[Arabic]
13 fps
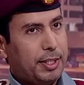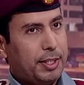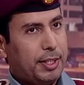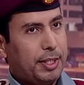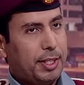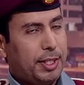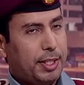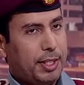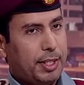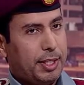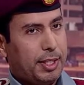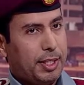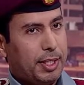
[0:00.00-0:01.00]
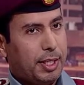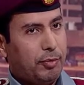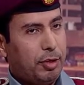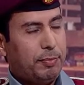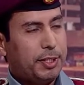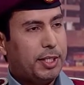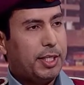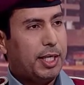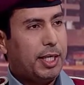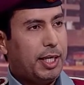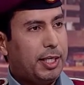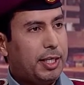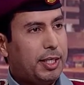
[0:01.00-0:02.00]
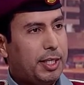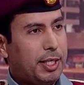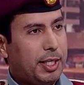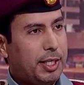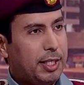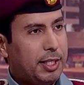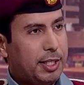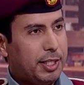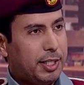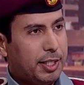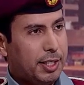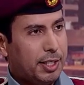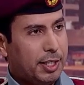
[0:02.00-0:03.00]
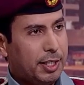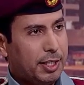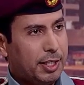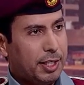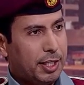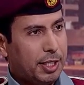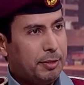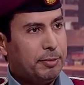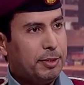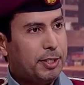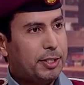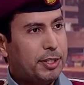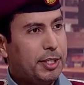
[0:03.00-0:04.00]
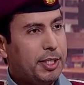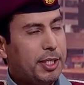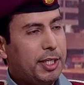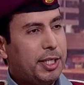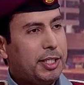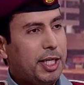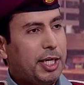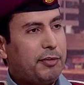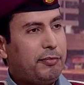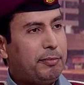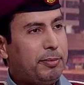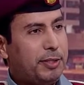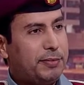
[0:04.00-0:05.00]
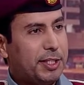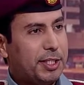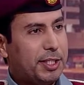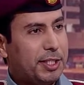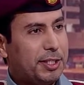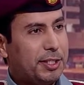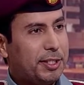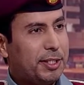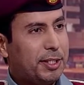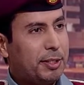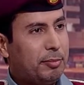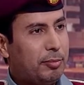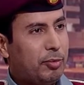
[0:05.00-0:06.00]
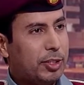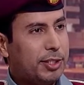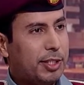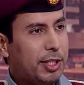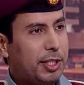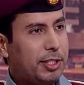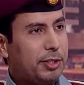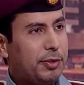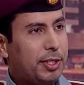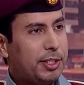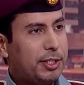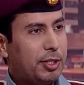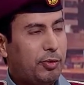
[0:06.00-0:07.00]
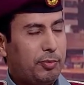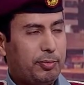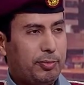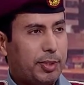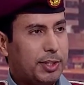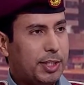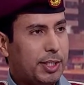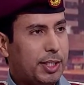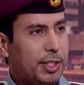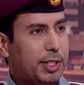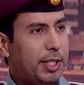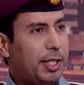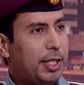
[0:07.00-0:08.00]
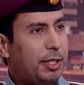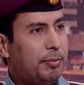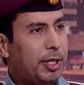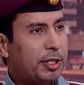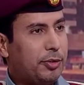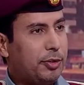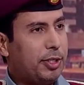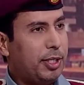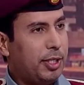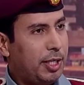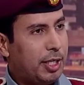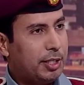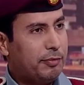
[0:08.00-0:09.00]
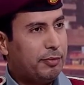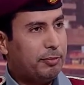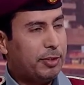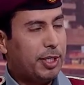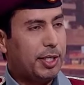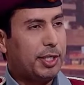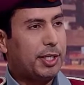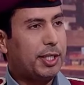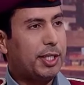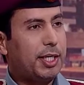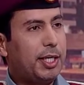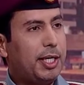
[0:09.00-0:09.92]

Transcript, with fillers: آه، اول ما تدخل على على الخدمه تعرف بنفسك نعم بواسطه الجواز او بواسطه الباركود الهاتف, المتحرك